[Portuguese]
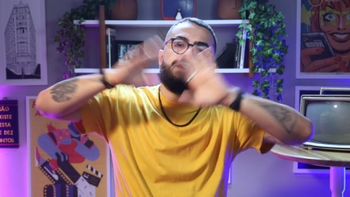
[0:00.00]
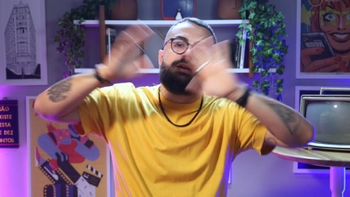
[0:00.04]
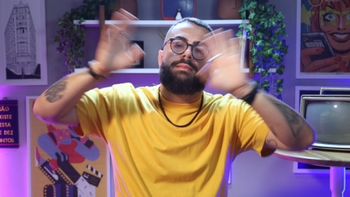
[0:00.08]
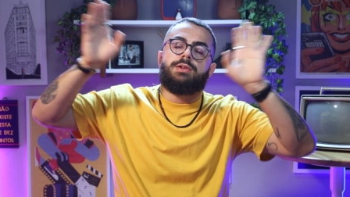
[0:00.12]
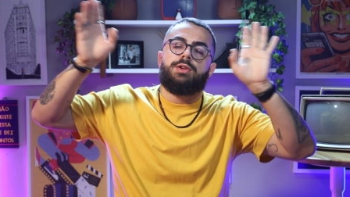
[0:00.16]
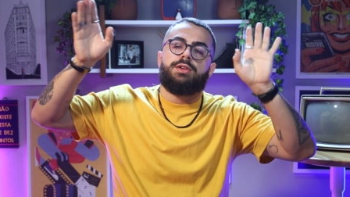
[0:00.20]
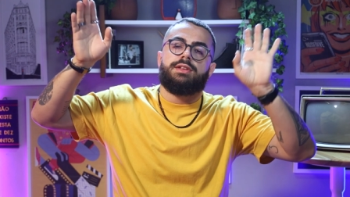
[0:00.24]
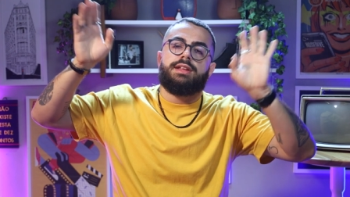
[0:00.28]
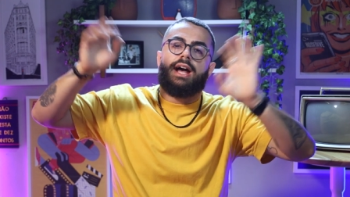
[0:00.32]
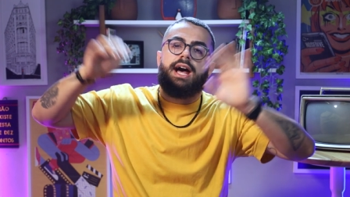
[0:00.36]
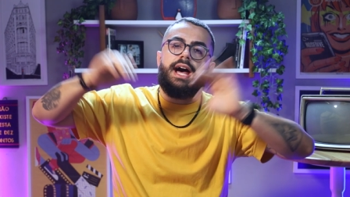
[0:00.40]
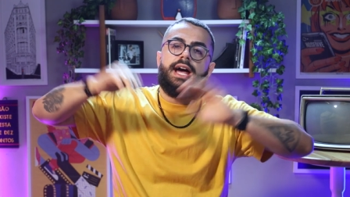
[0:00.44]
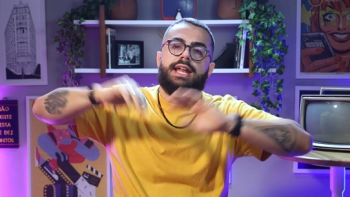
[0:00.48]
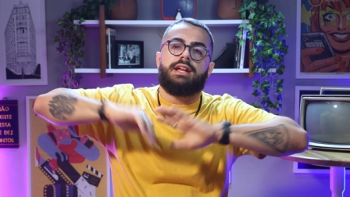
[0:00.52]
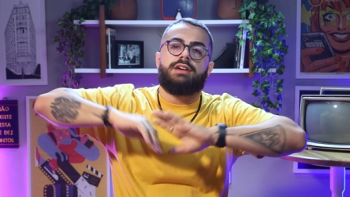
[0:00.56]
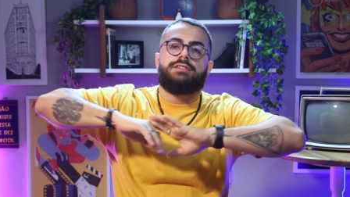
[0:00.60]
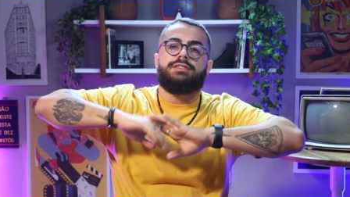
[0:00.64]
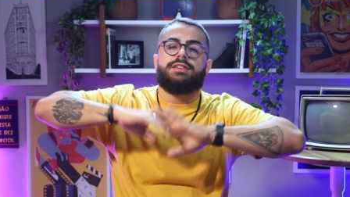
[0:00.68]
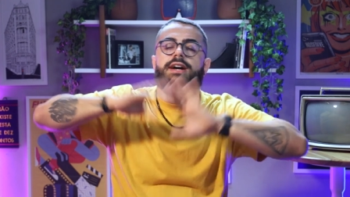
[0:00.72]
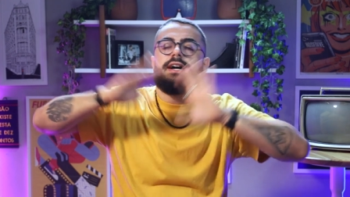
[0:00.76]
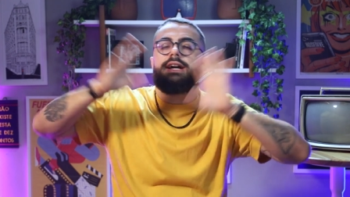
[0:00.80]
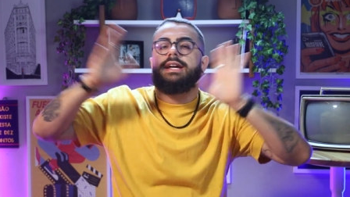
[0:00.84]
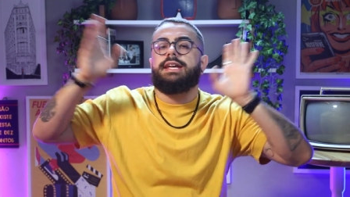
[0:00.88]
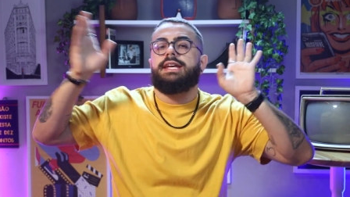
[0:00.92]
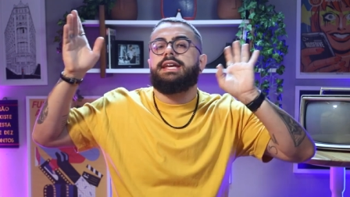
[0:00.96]
ia ficar milionária, ia
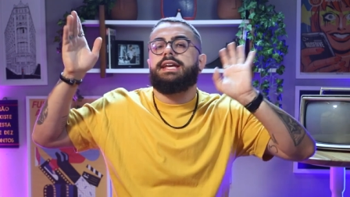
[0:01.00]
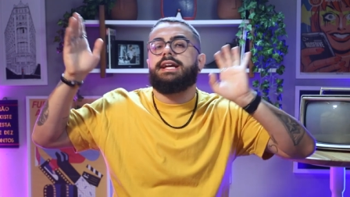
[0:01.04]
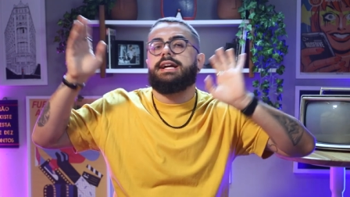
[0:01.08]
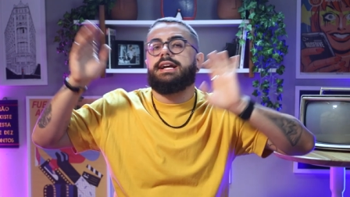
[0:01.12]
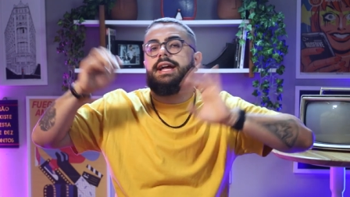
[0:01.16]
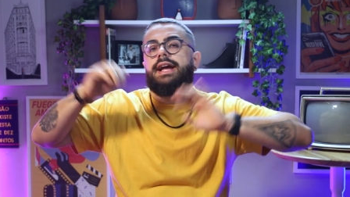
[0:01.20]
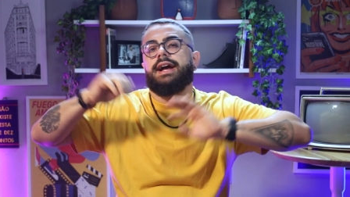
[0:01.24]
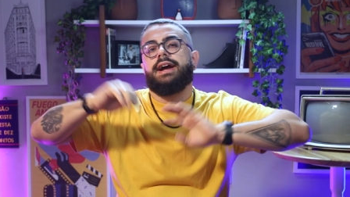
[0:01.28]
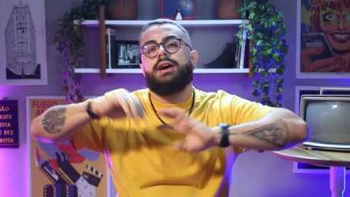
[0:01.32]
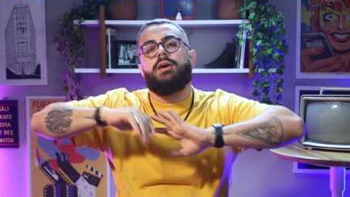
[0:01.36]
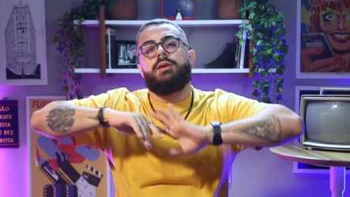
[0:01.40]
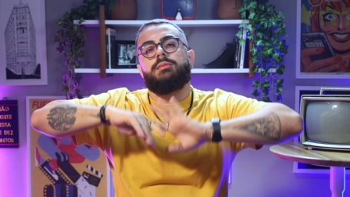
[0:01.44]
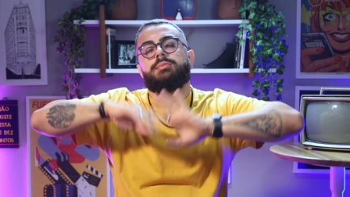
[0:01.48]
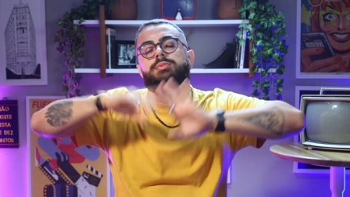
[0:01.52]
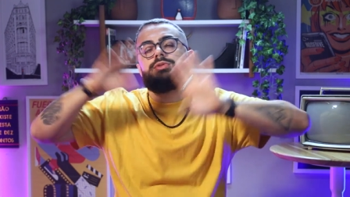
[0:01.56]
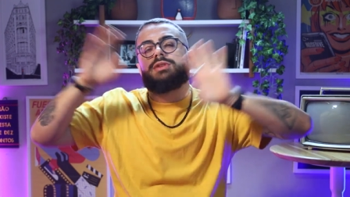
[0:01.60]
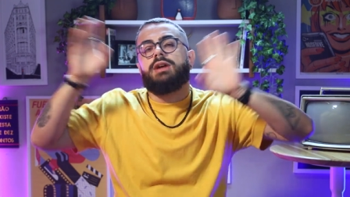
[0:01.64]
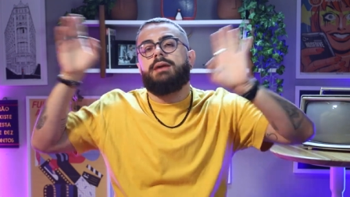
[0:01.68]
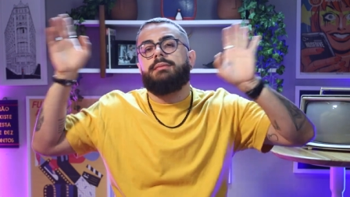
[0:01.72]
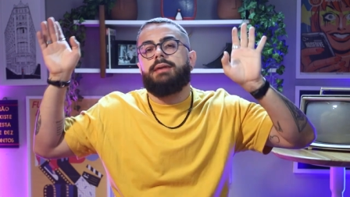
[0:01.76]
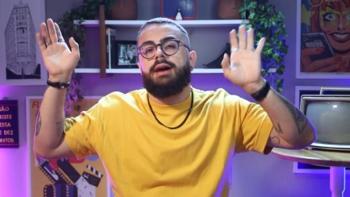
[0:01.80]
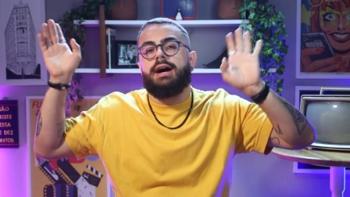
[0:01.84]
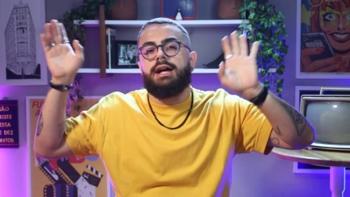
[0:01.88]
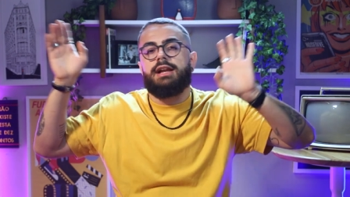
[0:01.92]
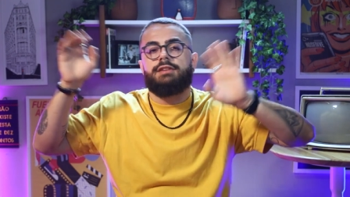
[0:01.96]
ficar rica, ia ganhar uma
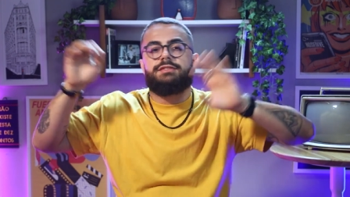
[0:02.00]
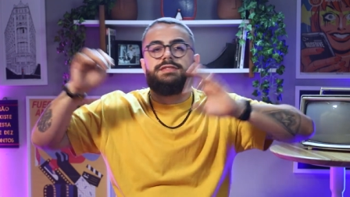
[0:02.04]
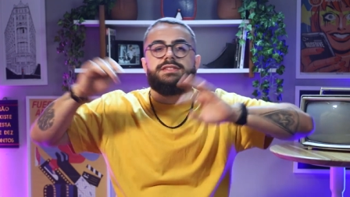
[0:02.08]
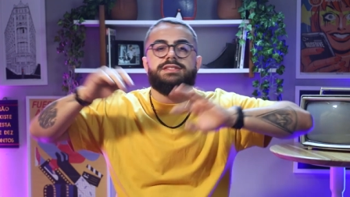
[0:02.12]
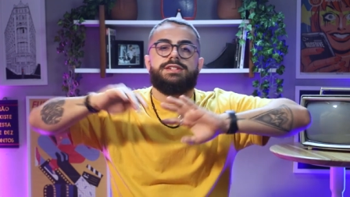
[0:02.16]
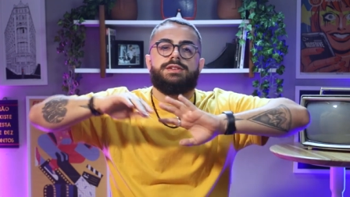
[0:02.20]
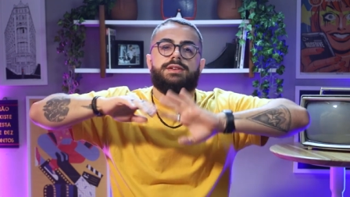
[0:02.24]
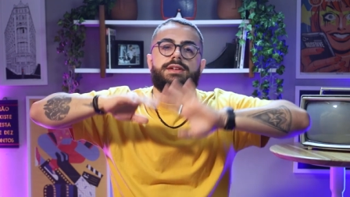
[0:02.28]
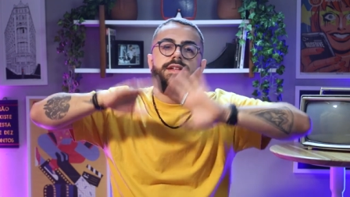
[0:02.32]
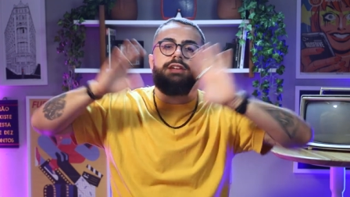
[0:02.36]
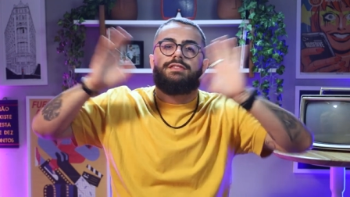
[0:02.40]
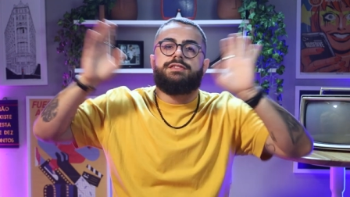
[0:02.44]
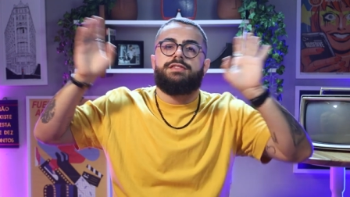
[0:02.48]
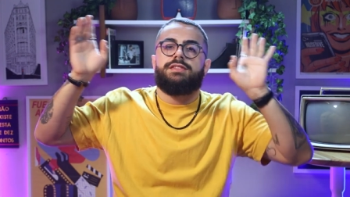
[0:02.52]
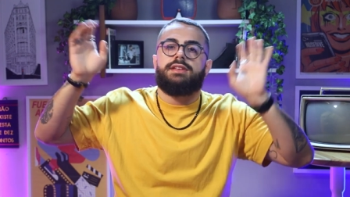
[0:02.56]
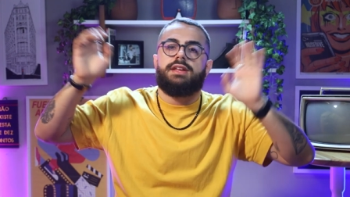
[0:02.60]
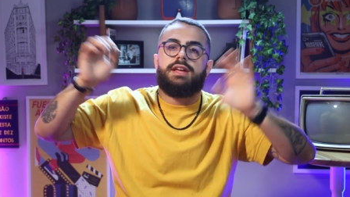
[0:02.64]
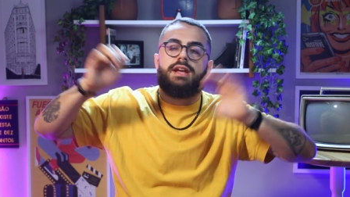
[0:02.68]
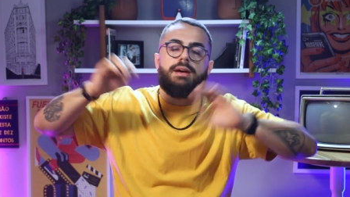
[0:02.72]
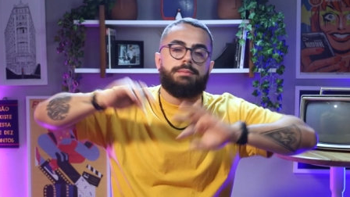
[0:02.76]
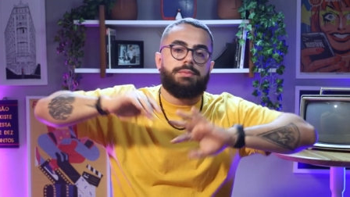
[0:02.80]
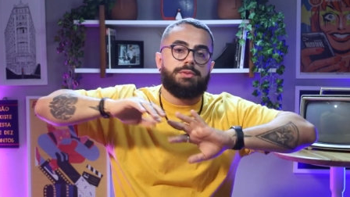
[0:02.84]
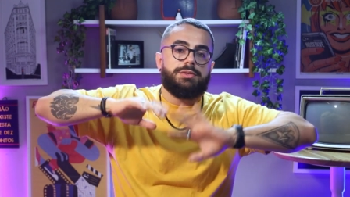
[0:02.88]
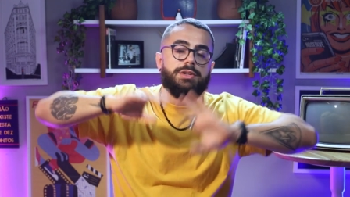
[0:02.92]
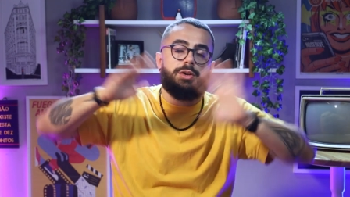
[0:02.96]
puta bala fazendo
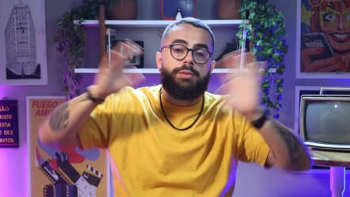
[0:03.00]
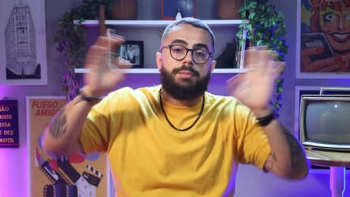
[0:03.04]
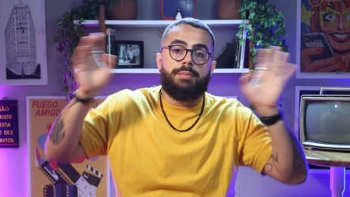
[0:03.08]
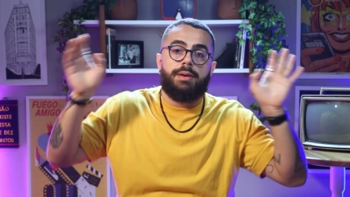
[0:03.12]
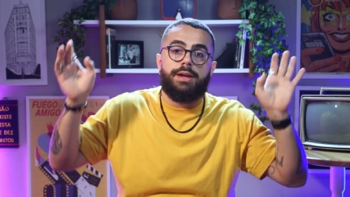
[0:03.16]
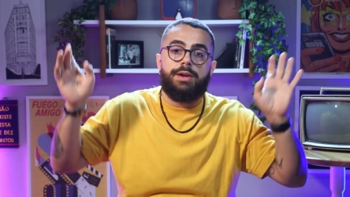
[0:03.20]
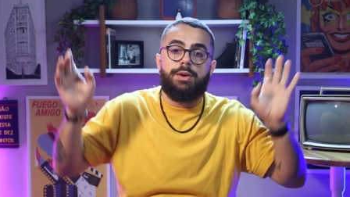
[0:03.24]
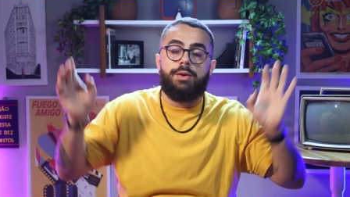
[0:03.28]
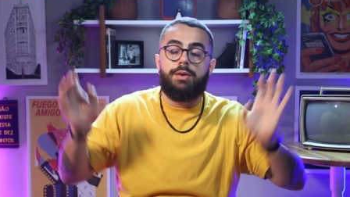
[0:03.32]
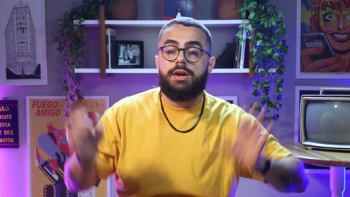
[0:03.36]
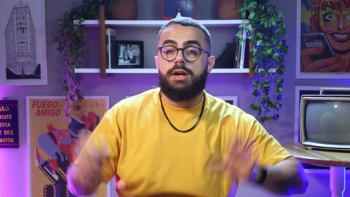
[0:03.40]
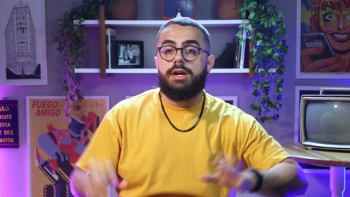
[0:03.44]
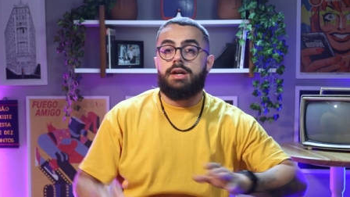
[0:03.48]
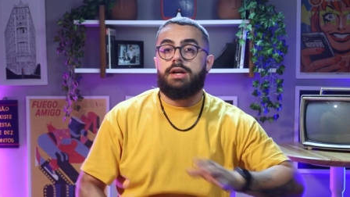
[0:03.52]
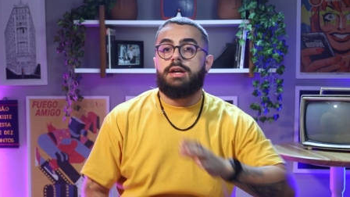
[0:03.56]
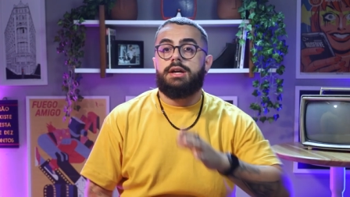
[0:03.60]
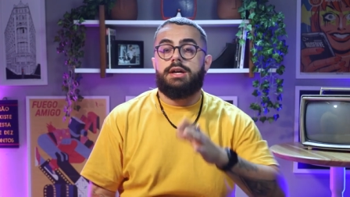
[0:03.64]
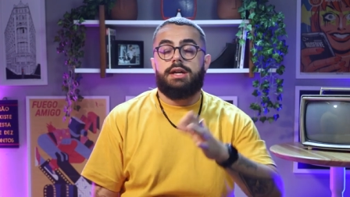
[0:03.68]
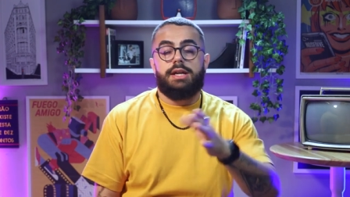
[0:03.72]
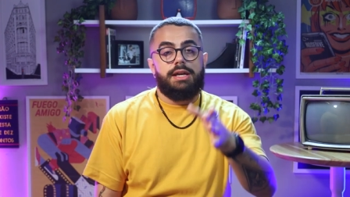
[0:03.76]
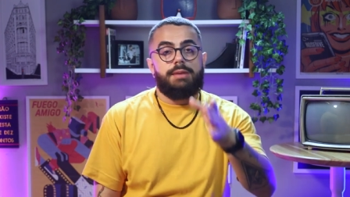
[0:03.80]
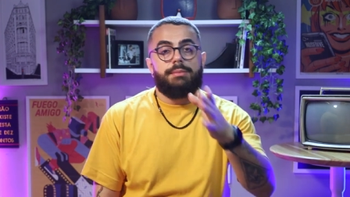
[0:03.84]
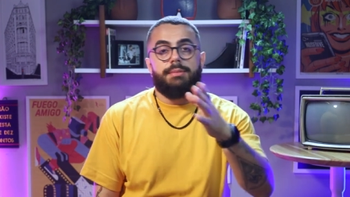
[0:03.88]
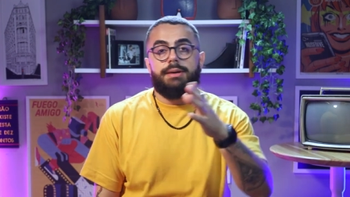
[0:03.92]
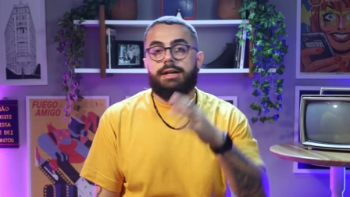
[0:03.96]
NFT, a puta que eu pariu.
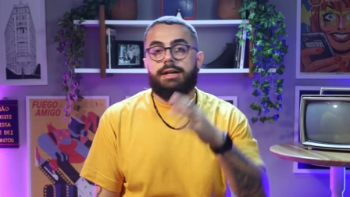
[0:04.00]
E,